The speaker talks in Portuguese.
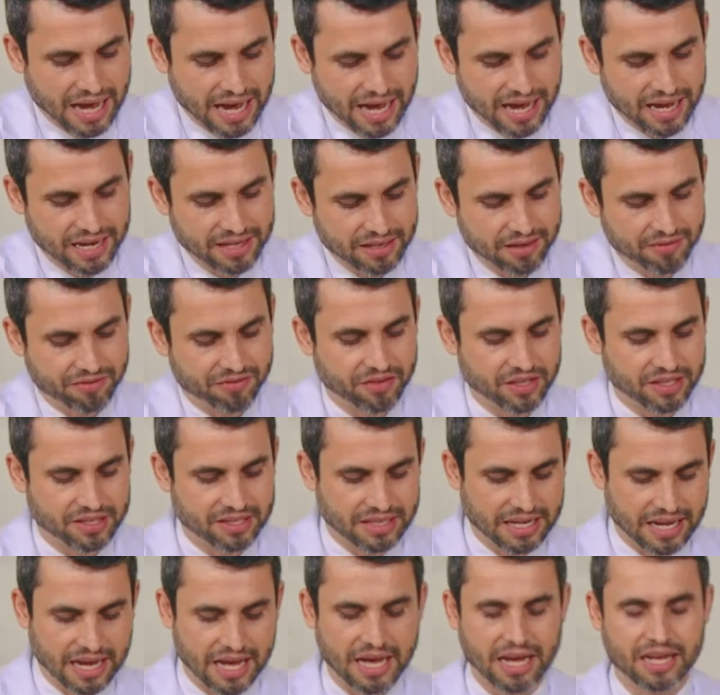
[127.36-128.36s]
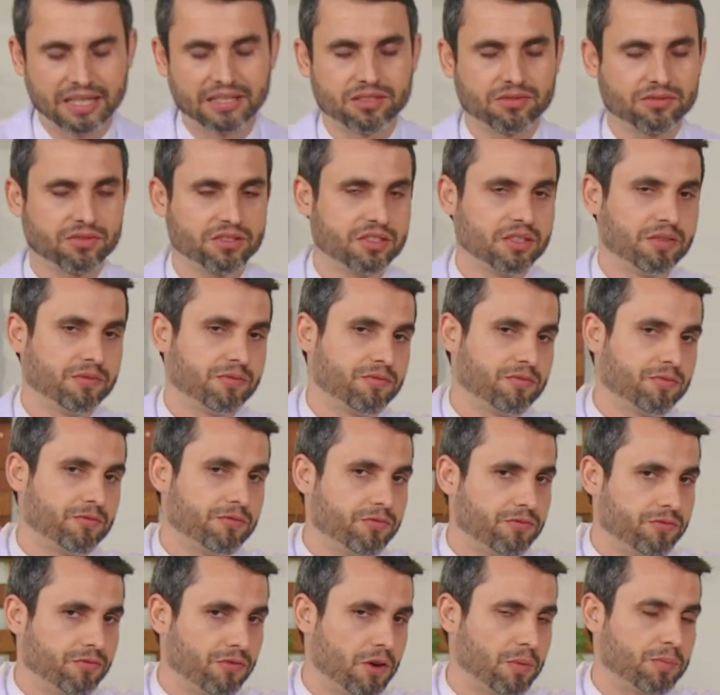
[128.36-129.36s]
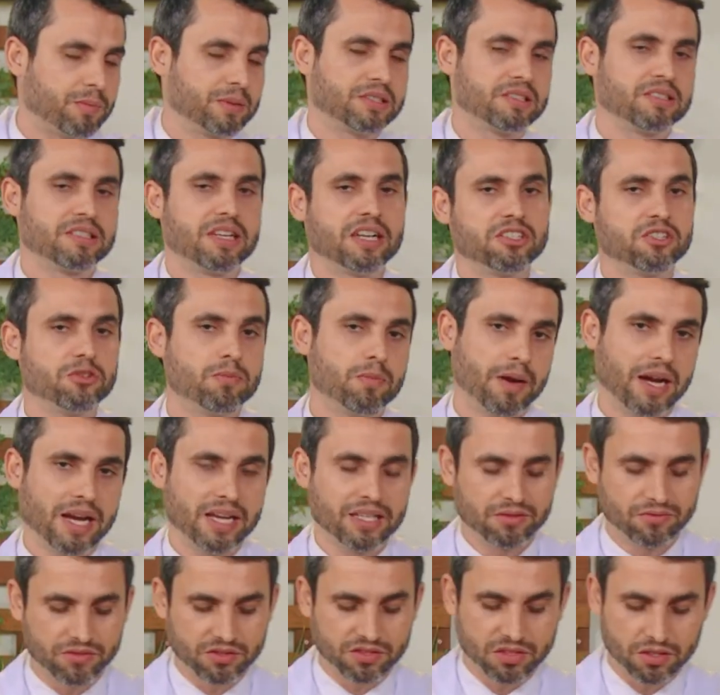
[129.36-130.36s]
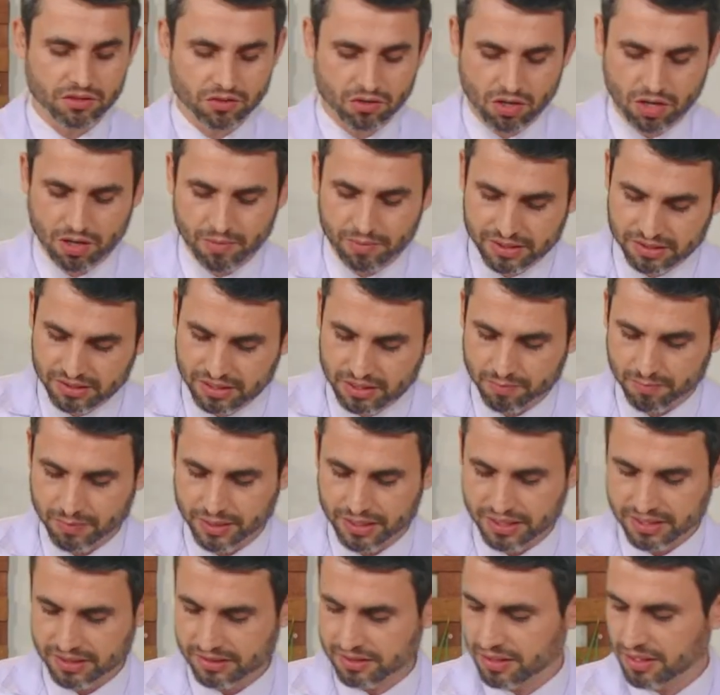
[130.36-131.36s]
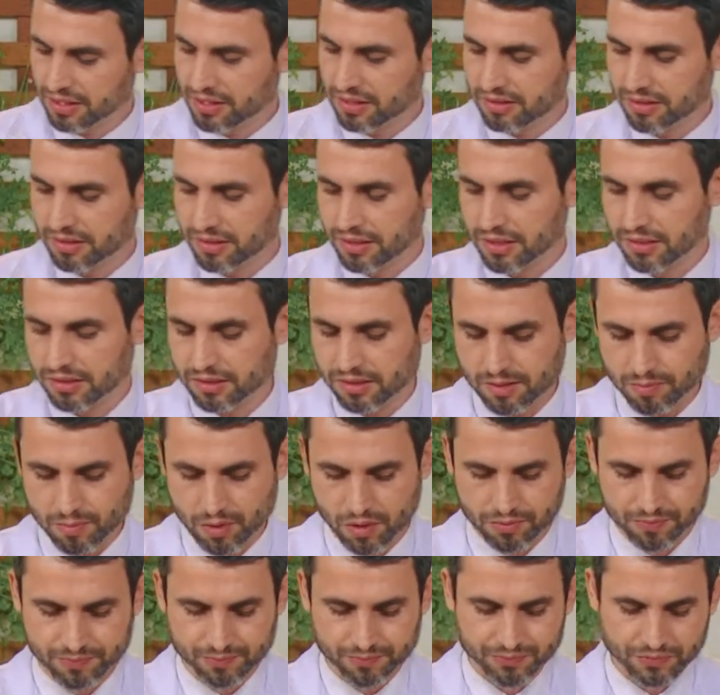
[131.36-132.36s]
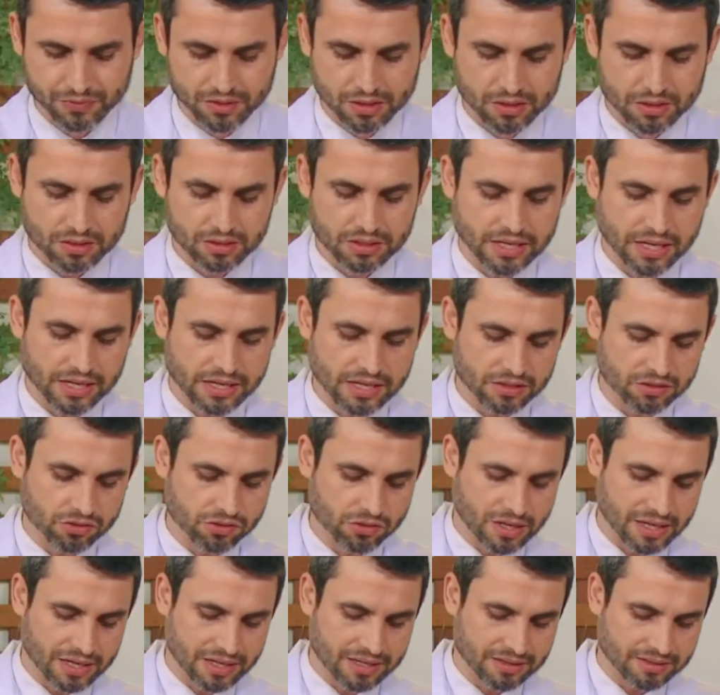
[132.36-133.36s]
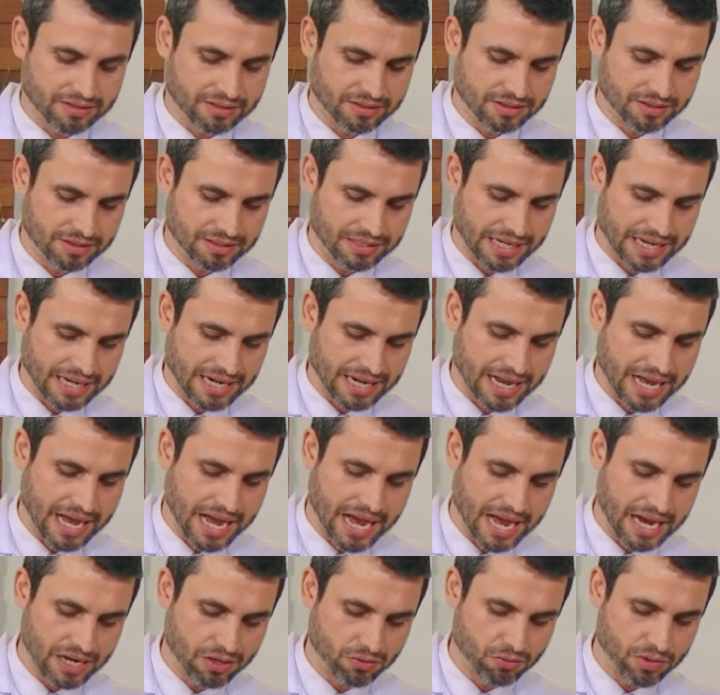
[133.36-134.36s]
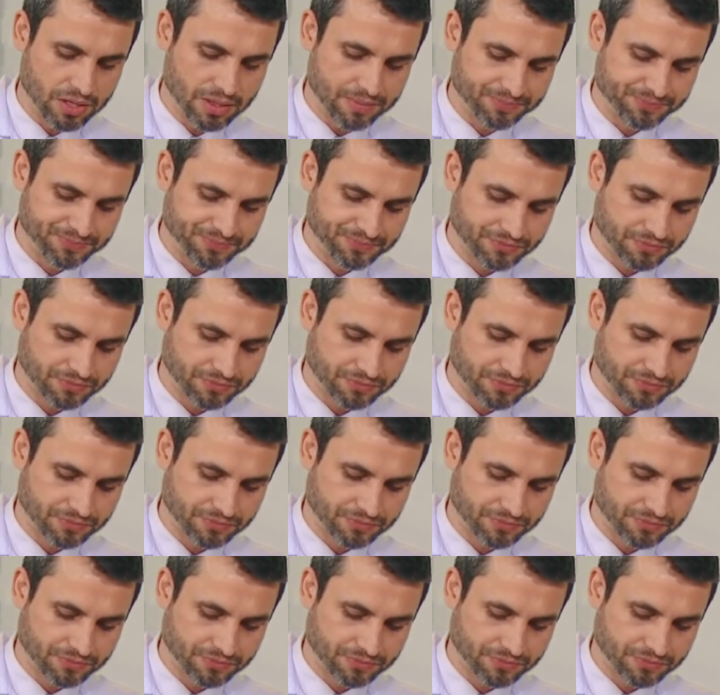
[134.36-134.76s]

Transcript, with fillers: área afetada, se você for precisar de mais, você dobra, triplica essa receita, tá bom? E aí é só acrescentar água.